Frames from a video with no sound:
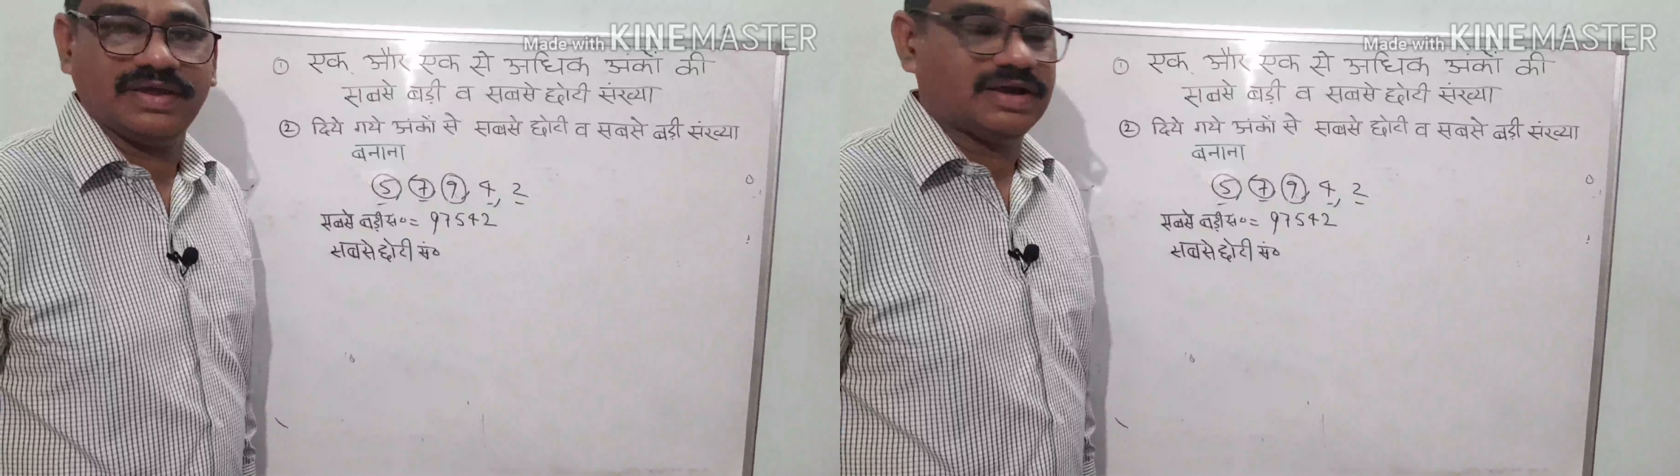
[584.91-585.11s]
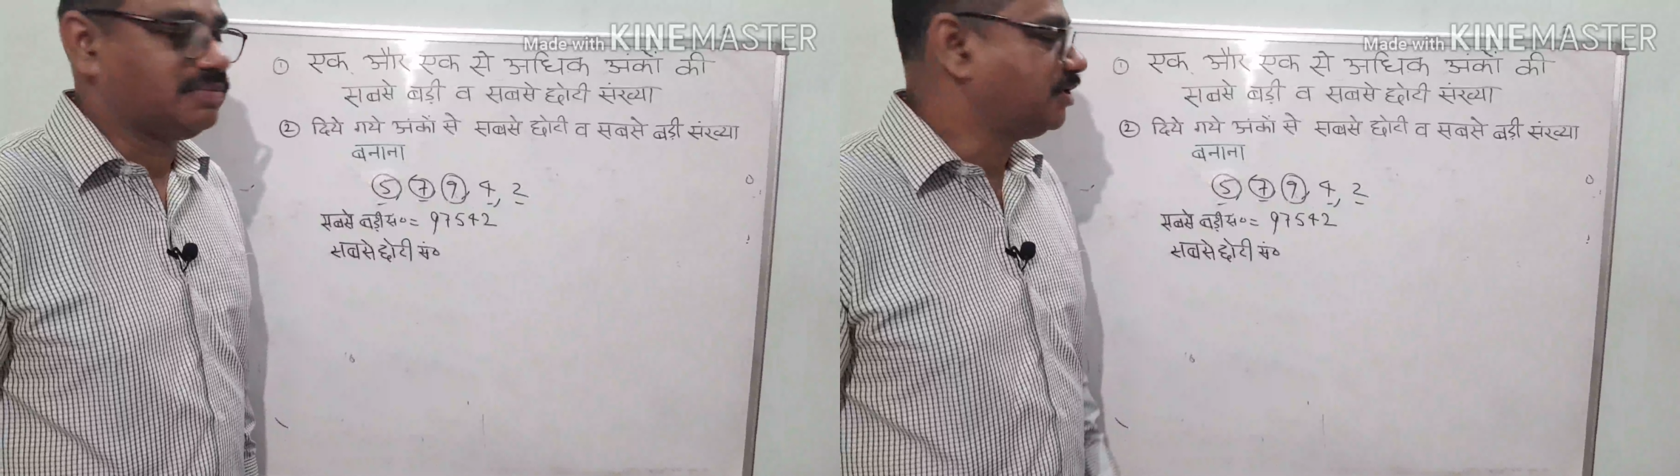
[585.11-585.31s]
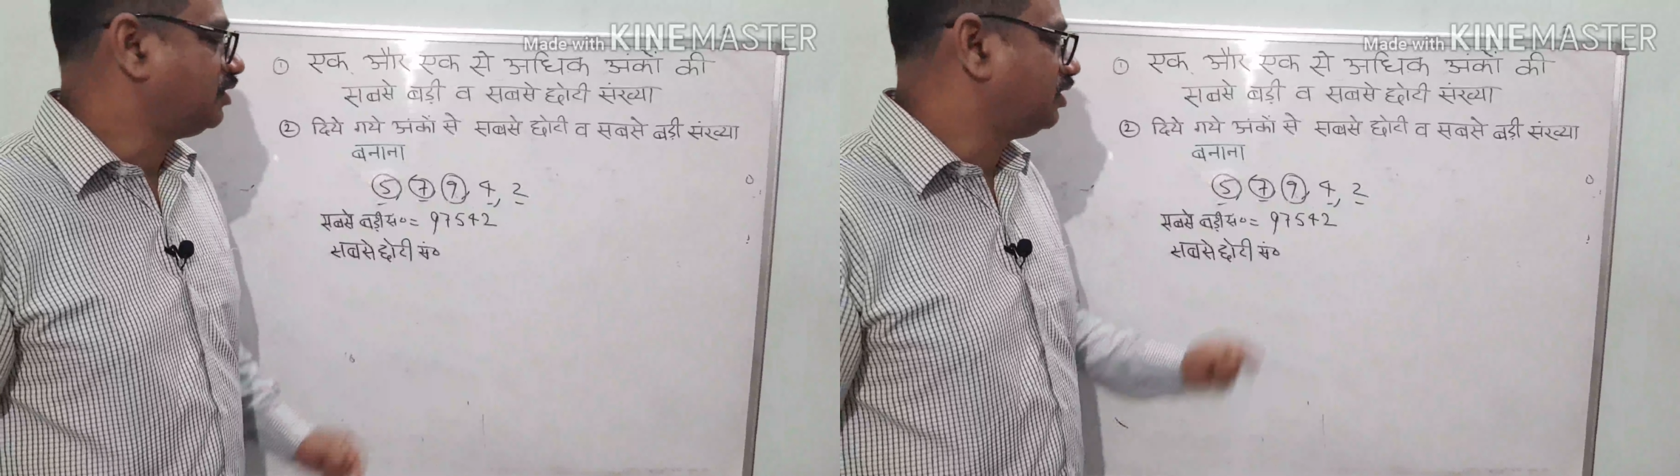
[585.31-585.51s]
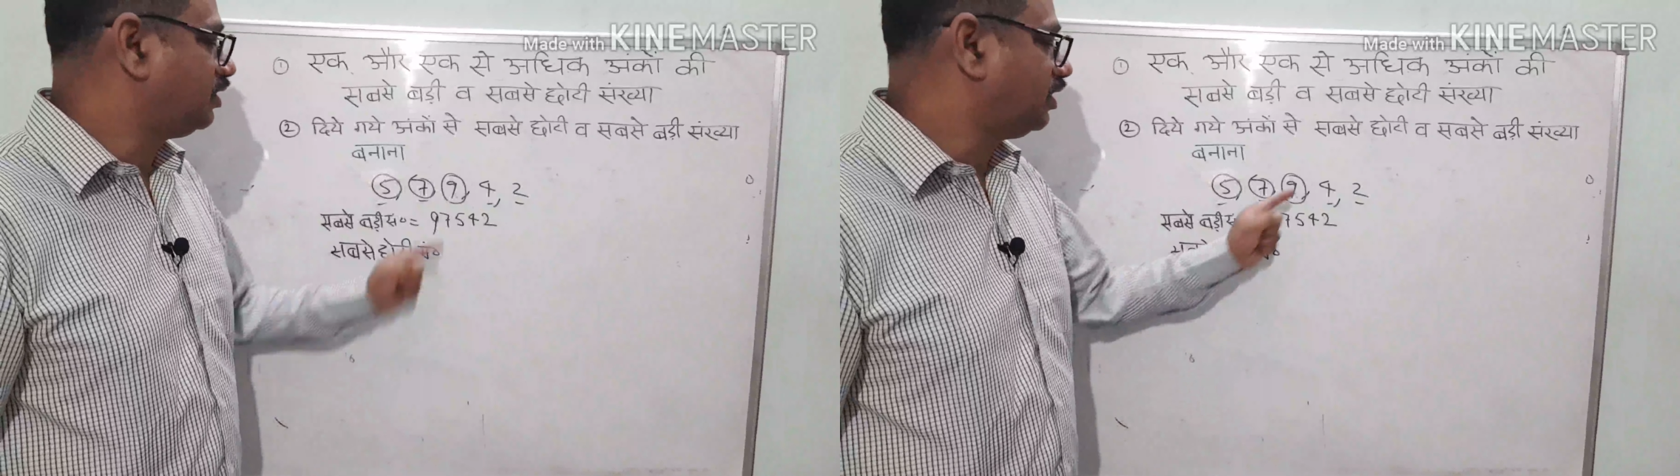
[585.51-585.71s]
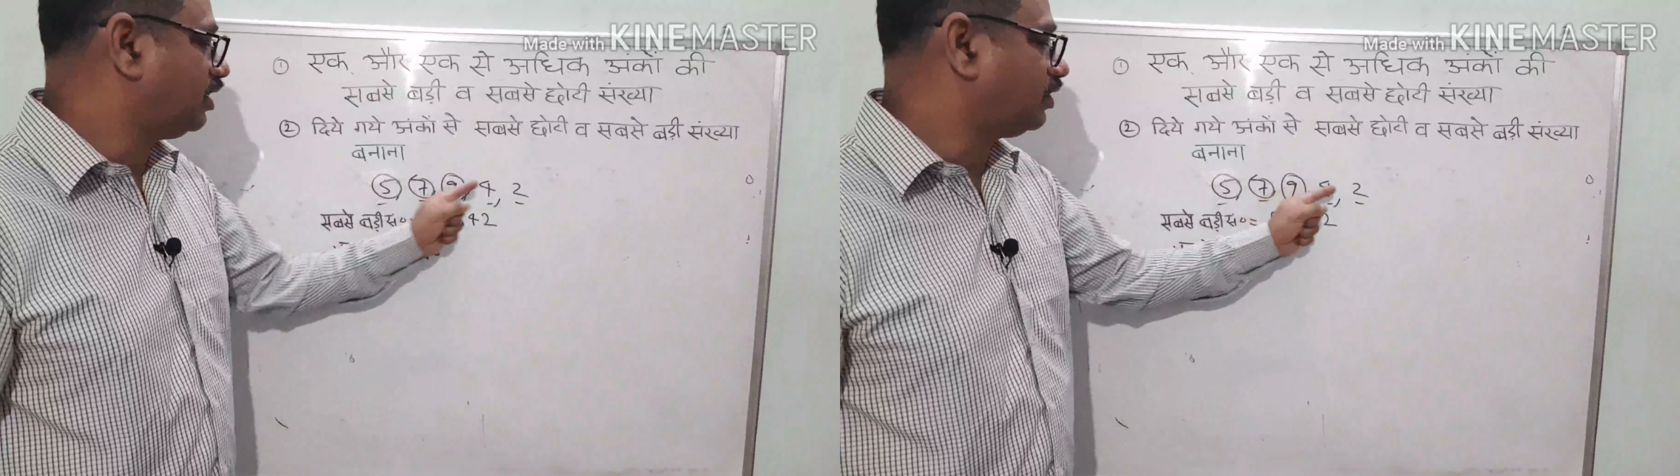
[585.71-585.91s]
हमने दिए
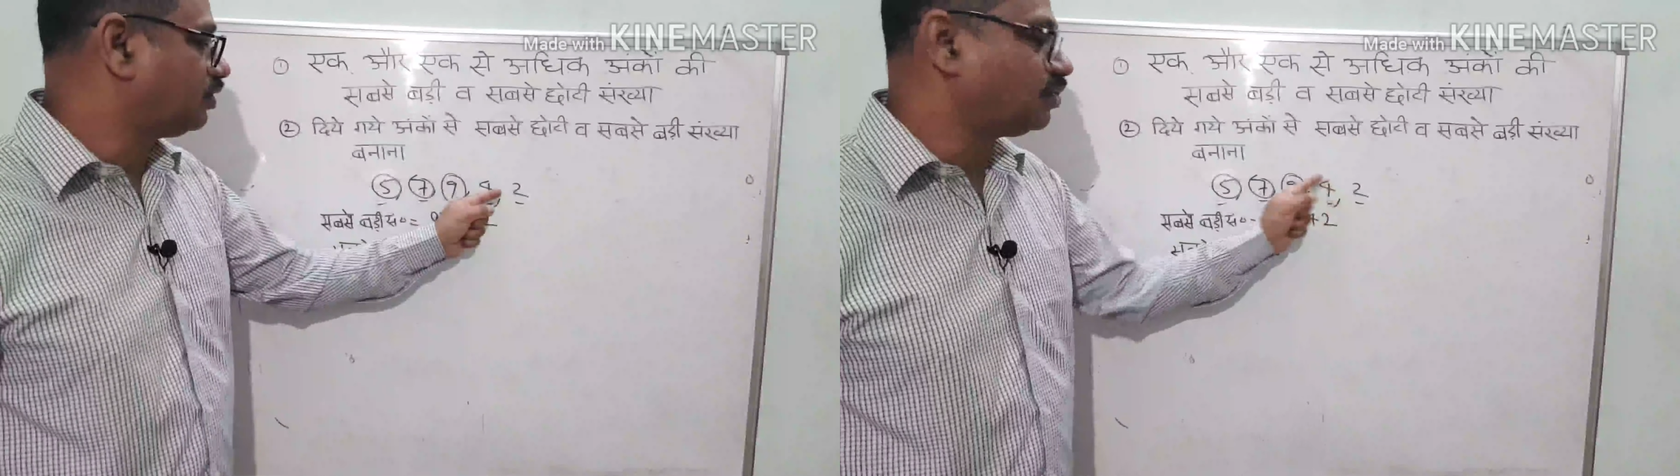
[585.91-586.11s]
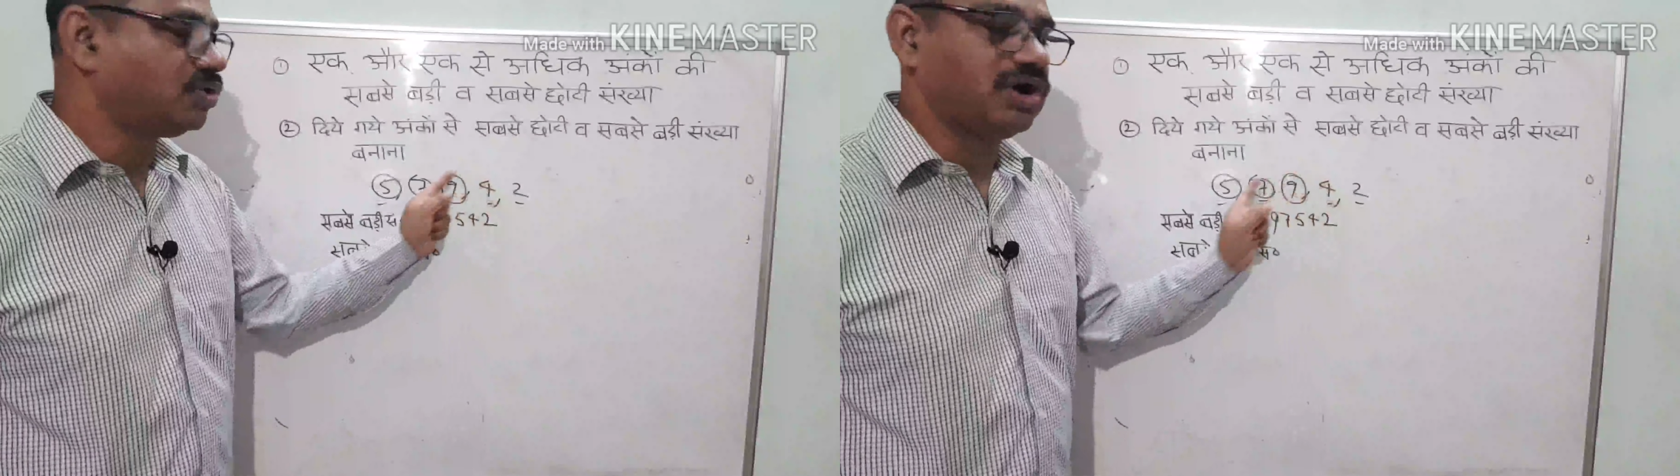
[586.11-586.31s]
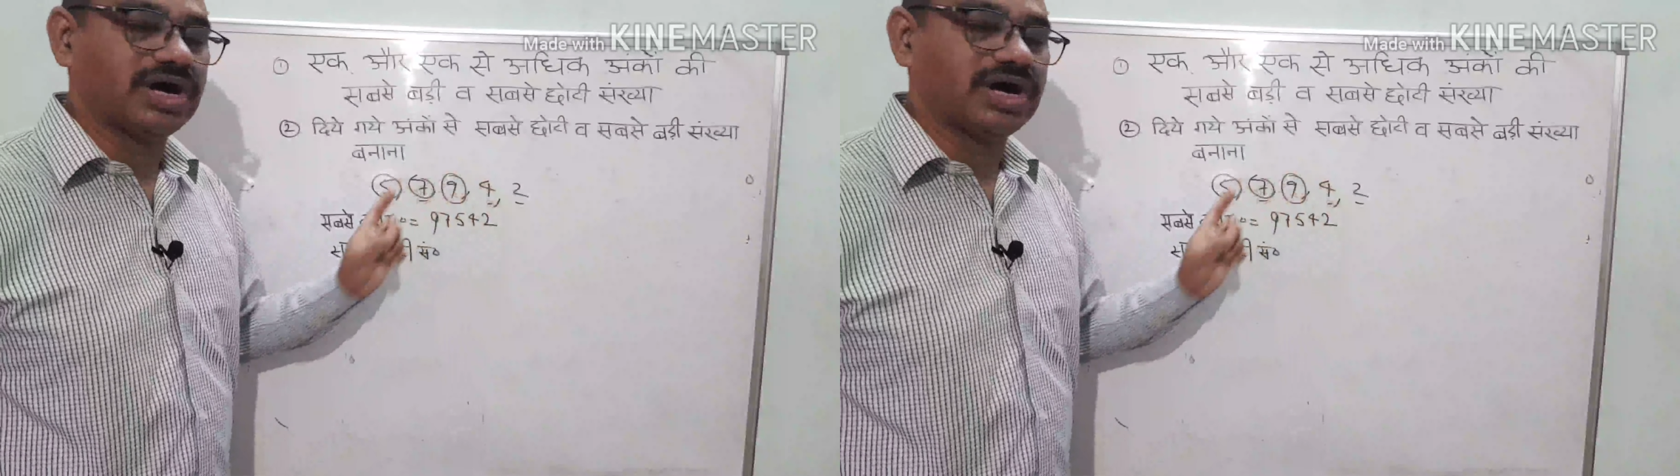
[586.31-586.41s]
गए अंकों को